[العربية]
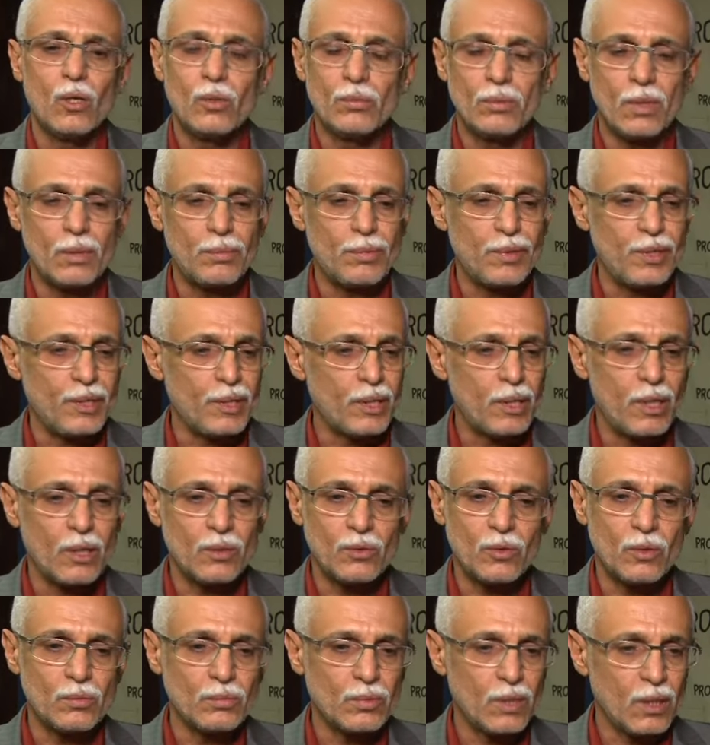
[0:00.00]
هم أبرياء
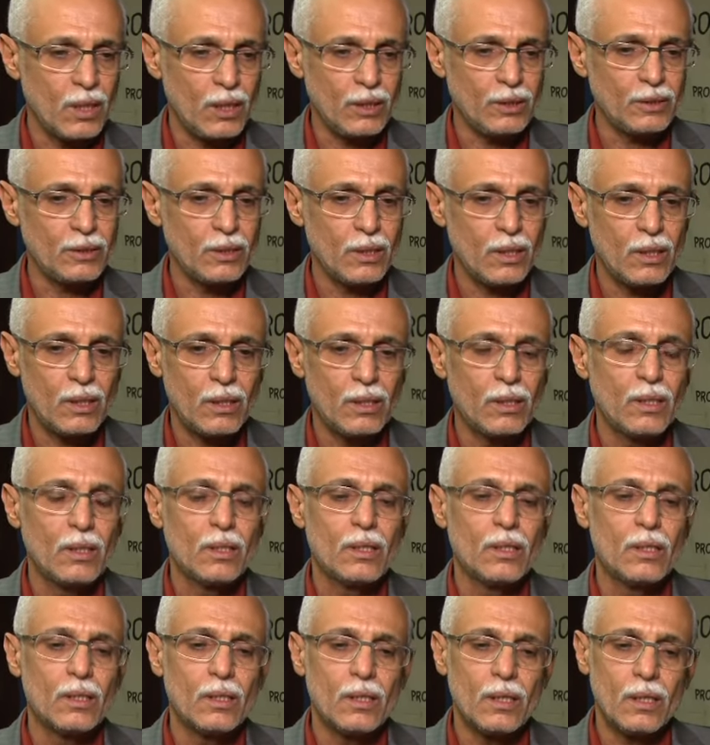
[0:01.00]
أو هم قاعدة
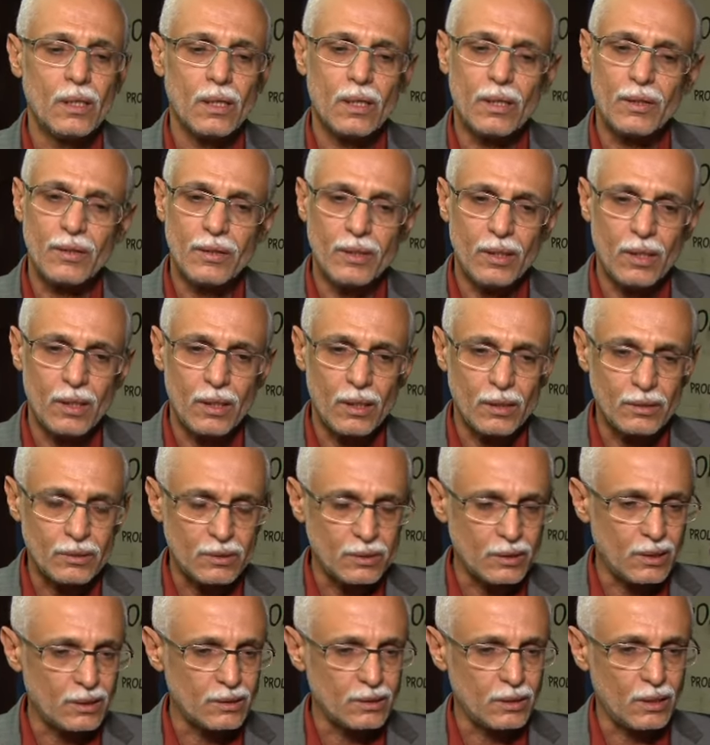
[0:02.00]
هذه
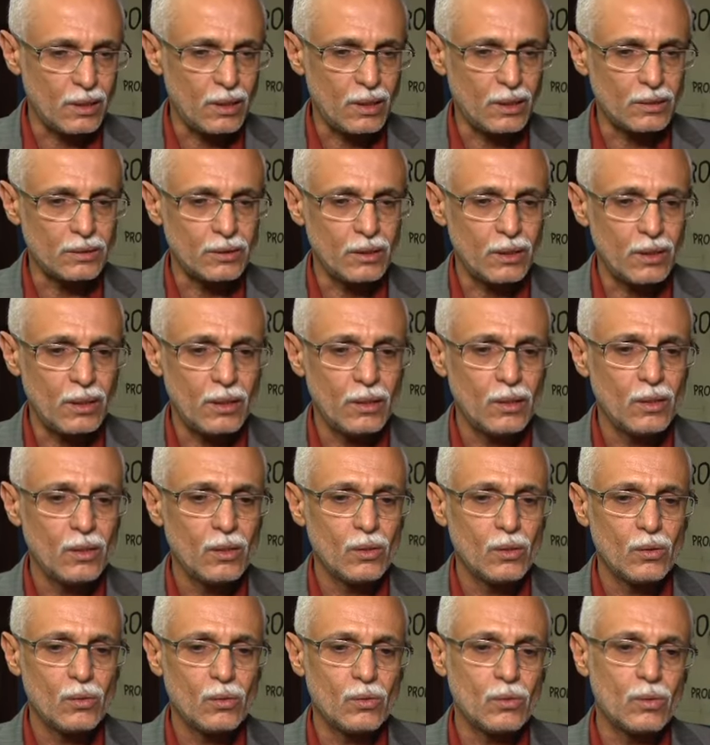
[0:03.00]
سياسة خاطئة
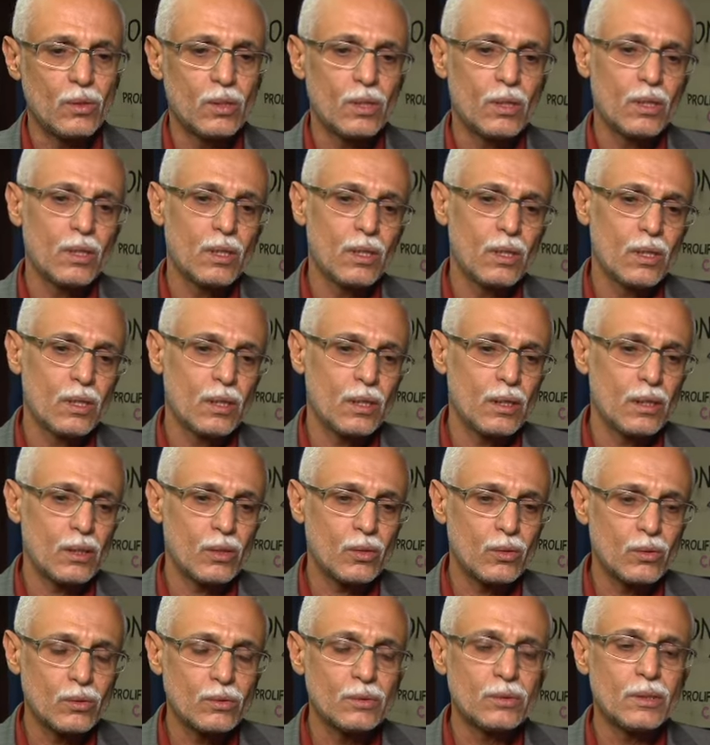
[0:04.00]

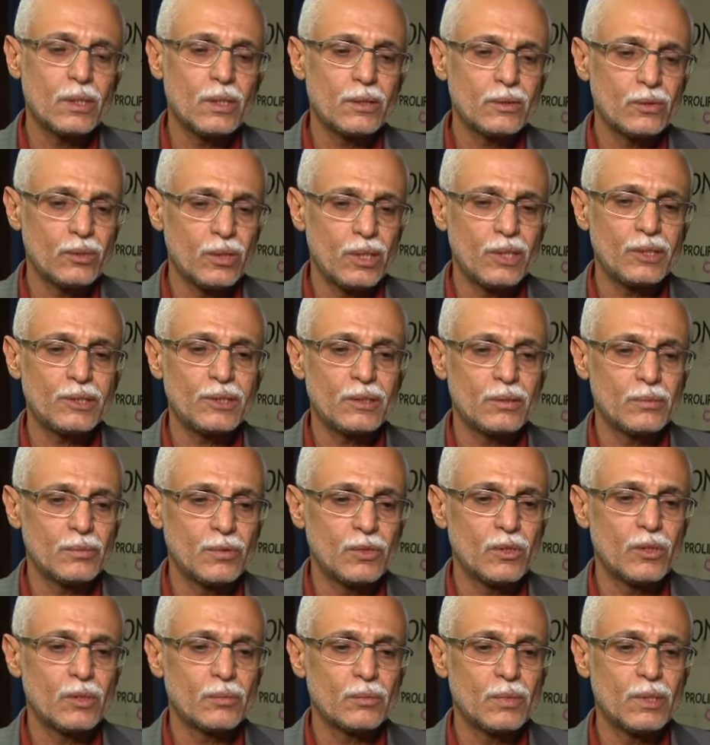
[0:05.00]
وكنا نناشد
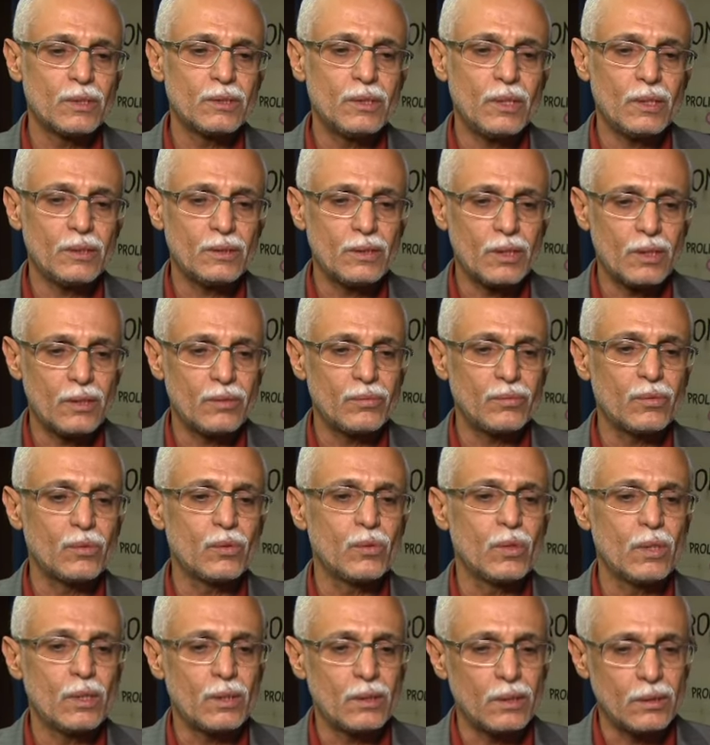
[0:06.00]
منهم أن
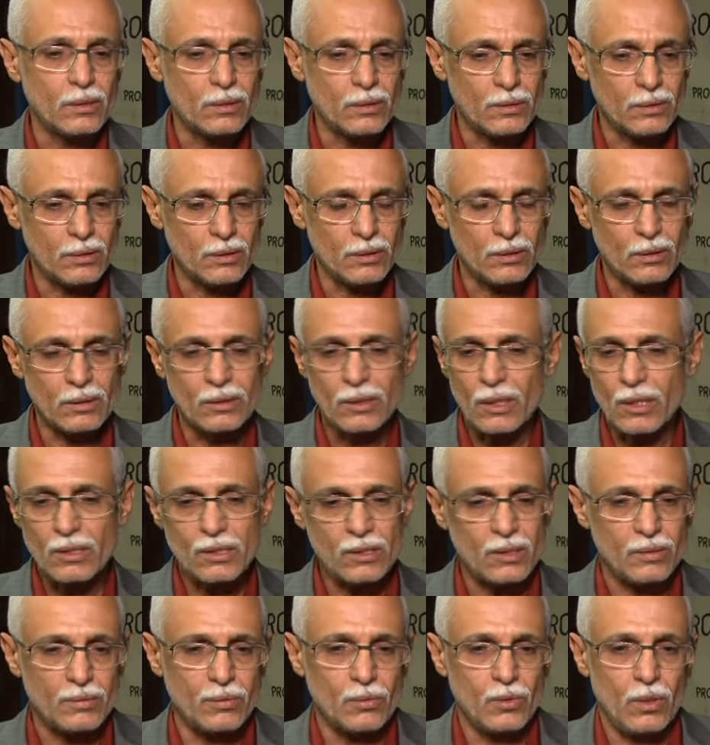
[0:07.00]
يعترفوا
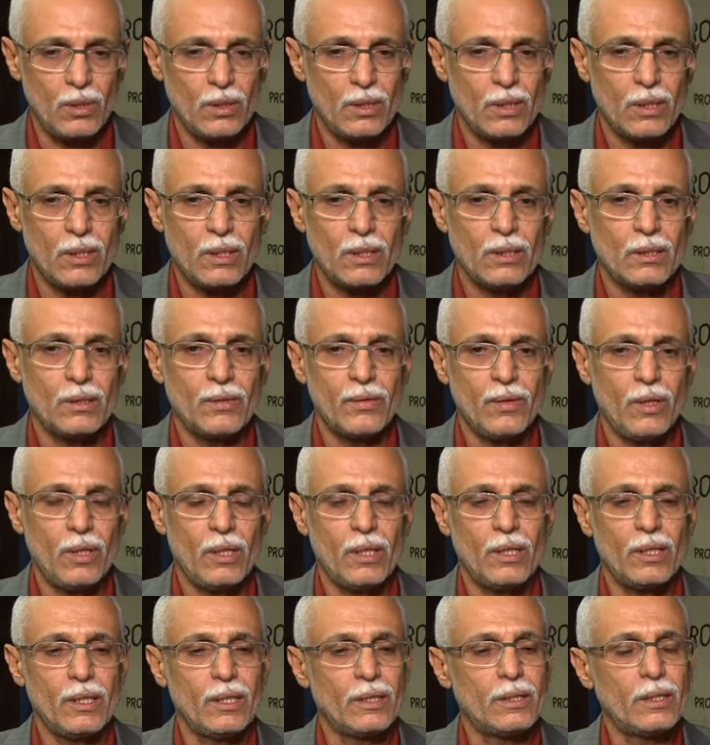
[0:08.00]
ويتأسفوا على الأقل
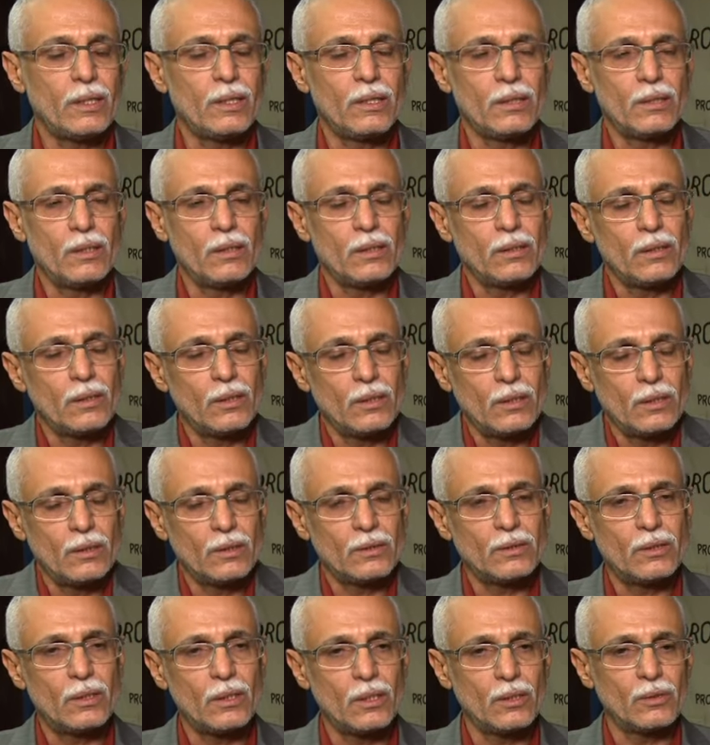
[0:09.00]
لضحايانا
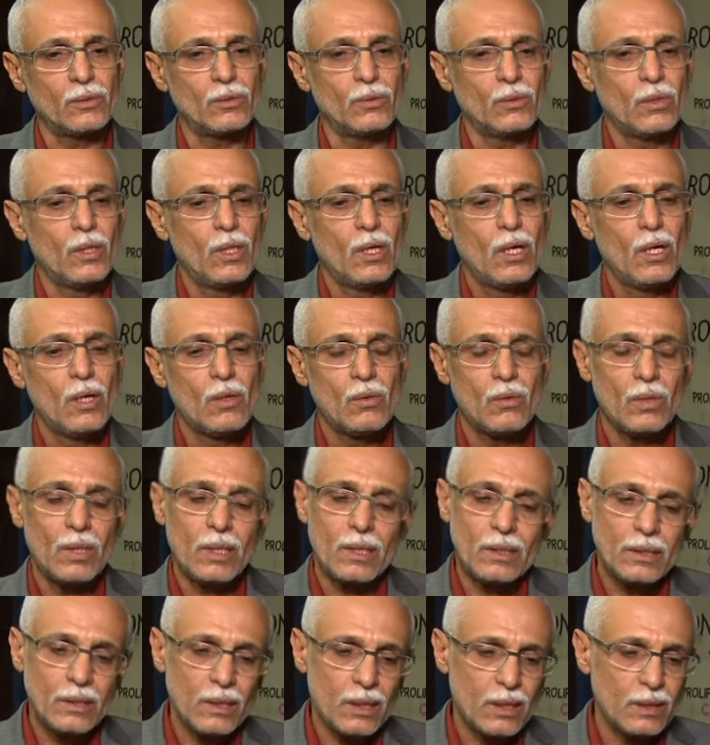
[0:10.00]
اللي سقطوا
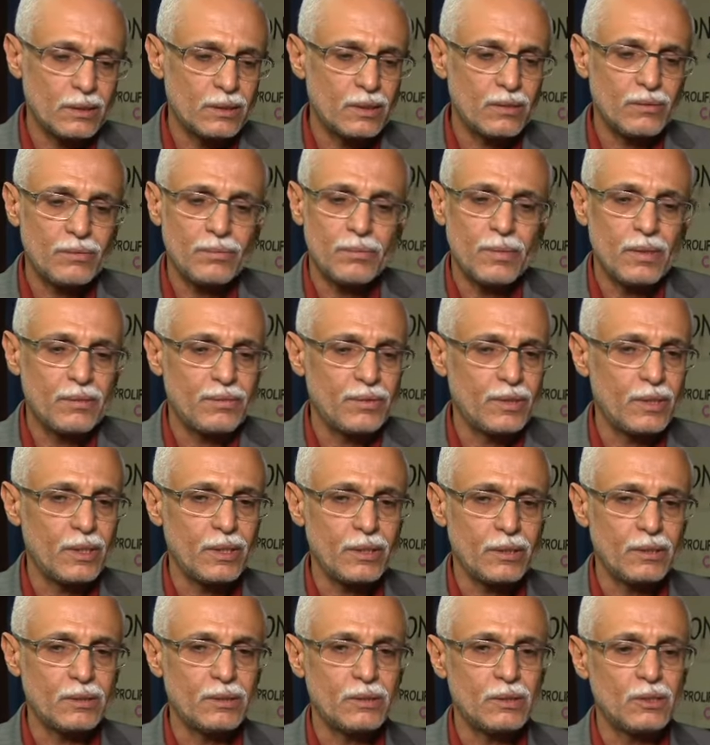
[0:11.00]
ولكن للأسف ما في
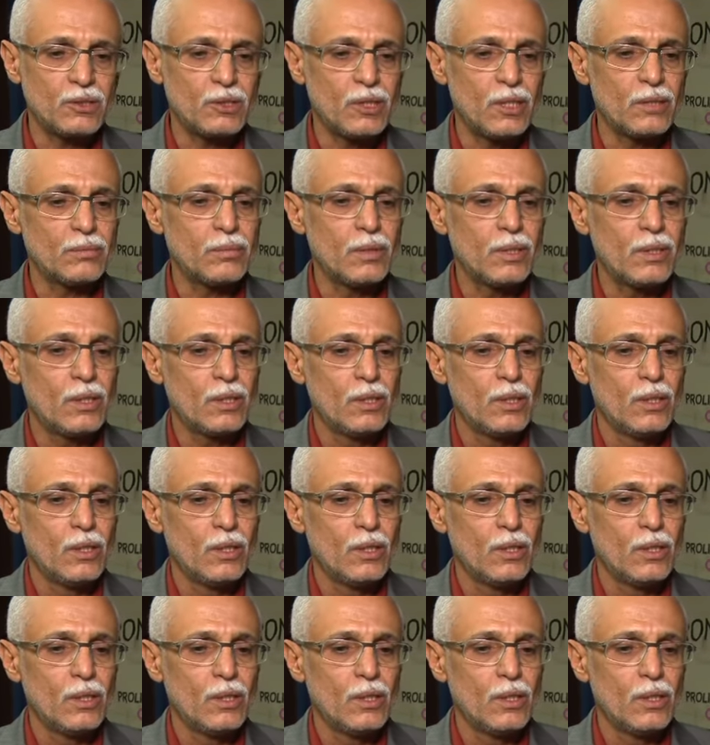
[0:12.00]
أي استجابة